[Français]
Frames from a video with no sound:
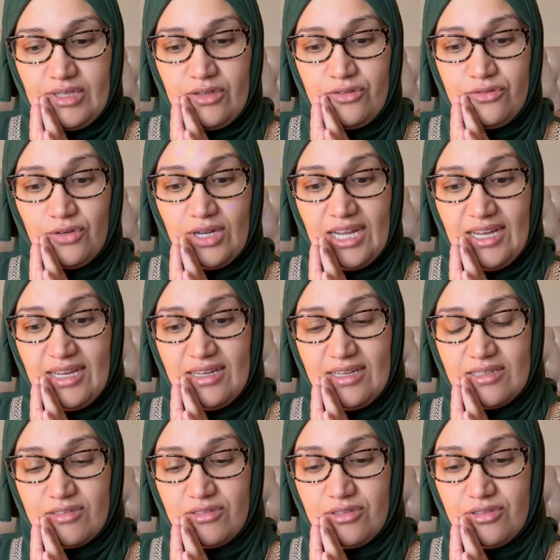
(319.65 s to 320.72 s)
Euh,
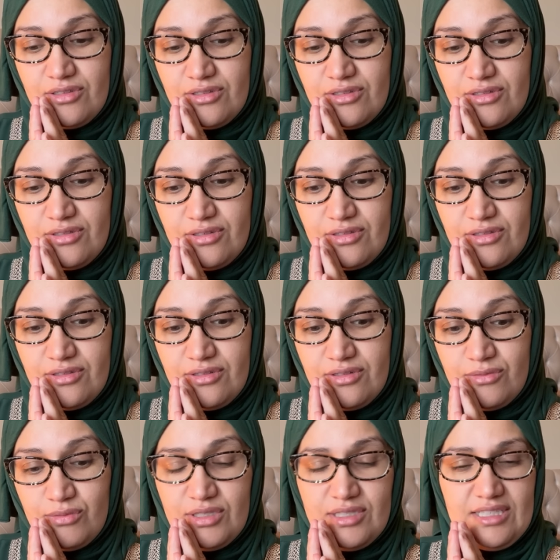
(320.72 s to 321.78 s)
voilà,
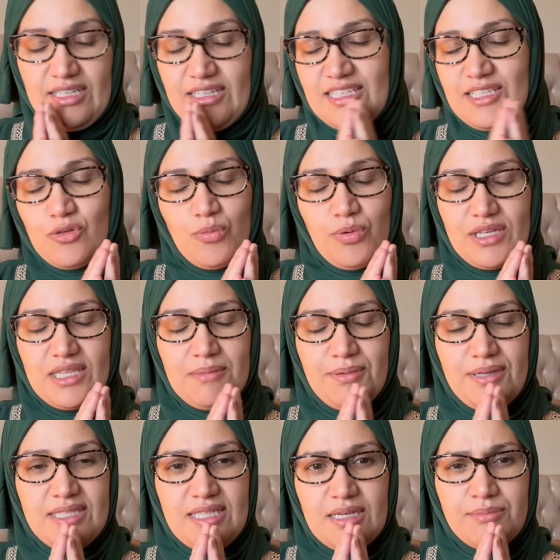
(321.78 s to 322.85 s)
euh, oui, il y en a qui ne comprenaient
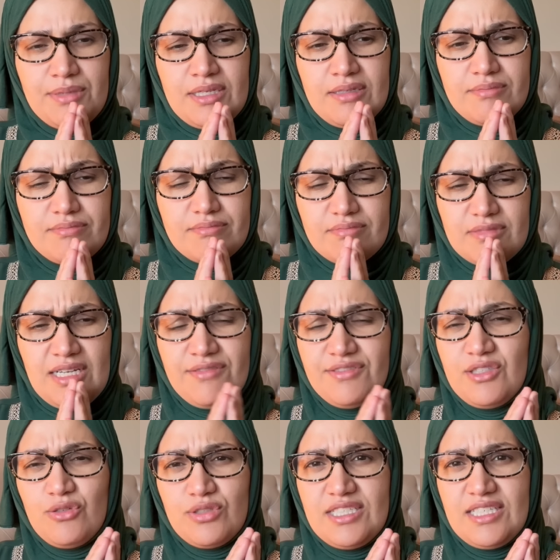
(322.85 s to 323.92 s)
pas hier, mais la
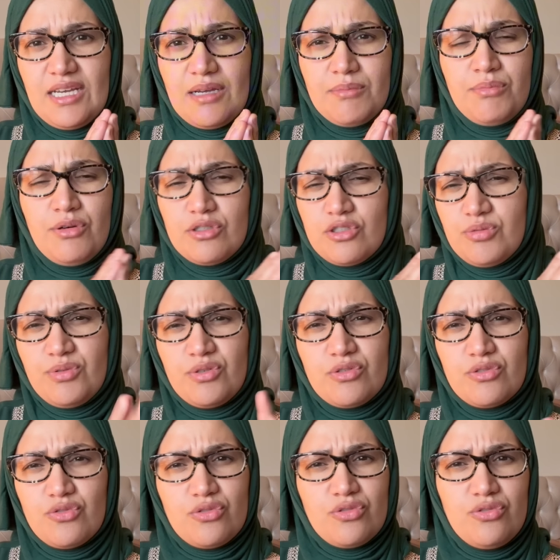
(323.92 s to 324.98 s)
vidéo d'hier, brunch pour le
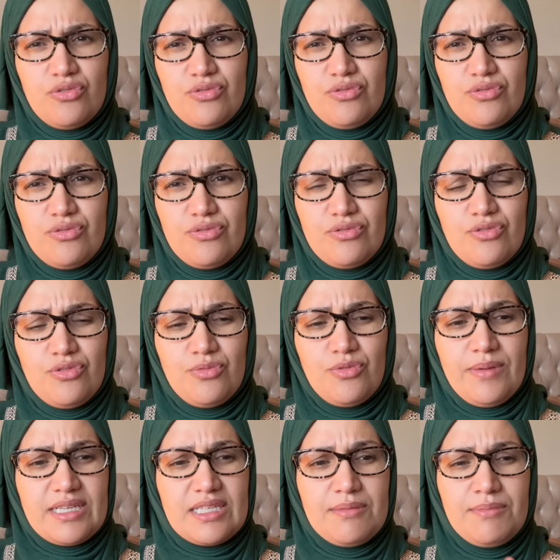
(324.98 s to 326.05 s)
retour de, de, mon mari.